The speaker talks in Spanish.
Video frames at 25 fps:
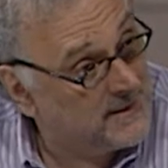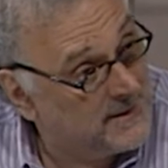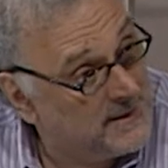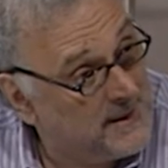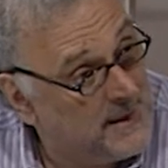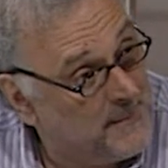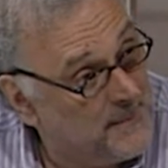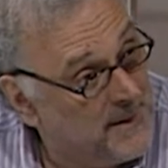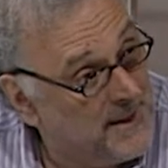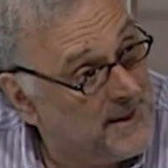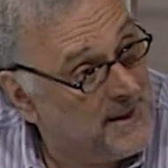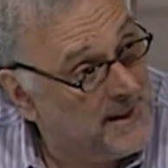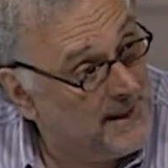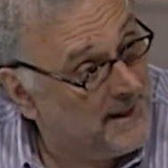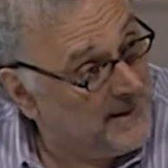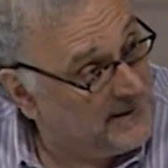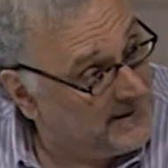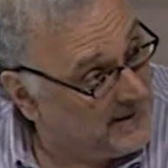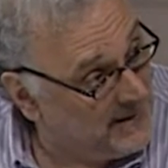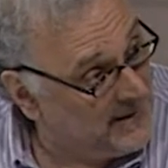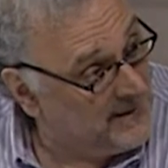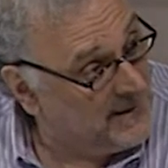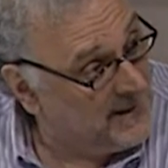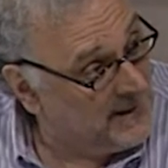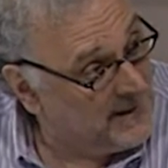en América
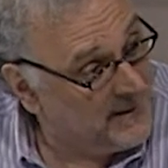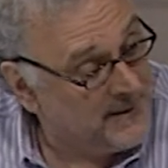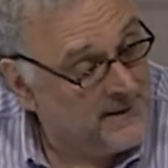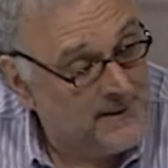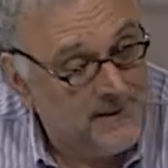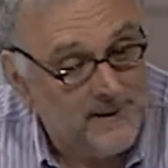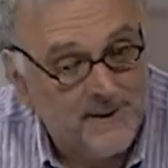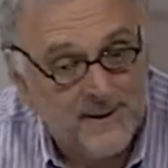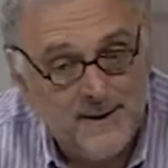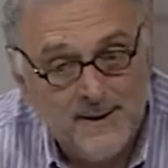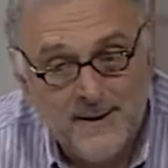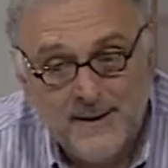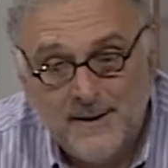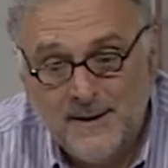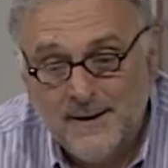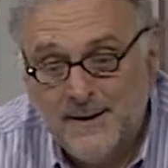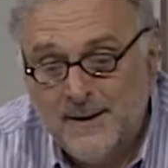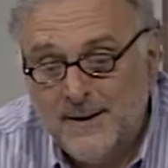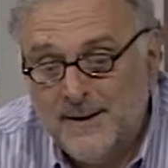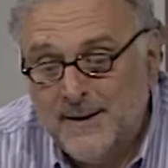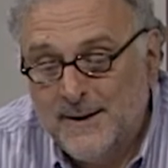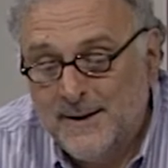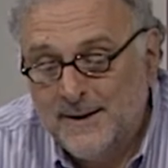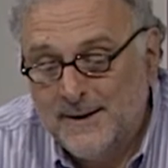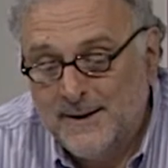Latina,
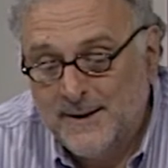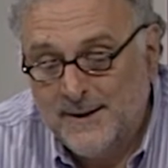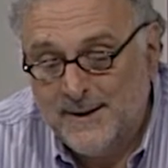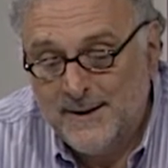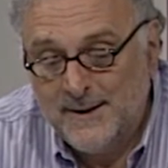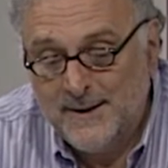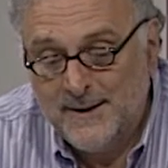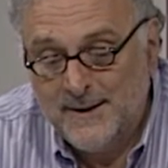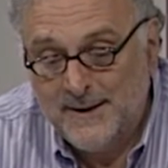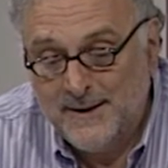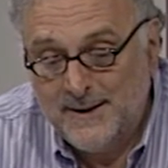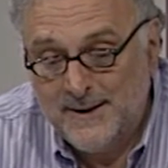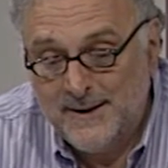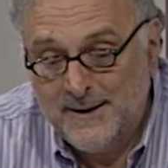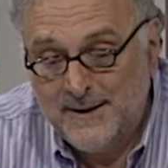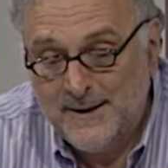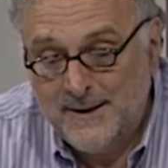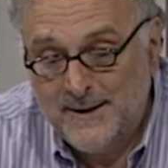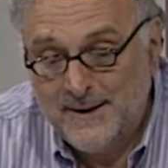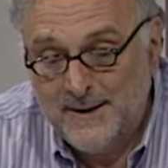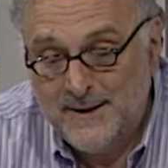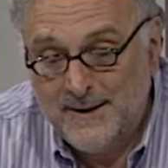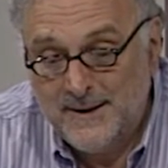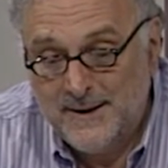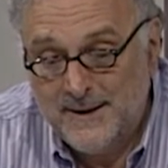
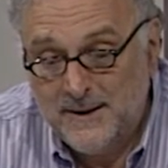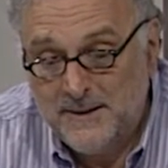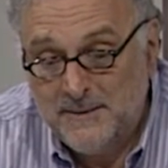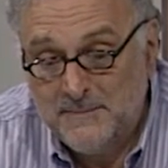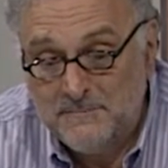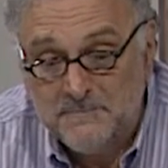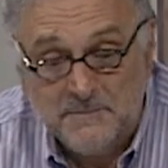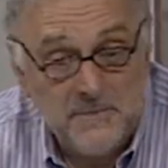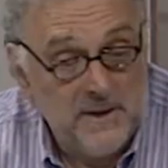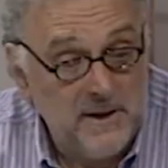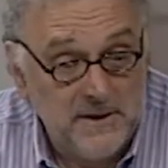que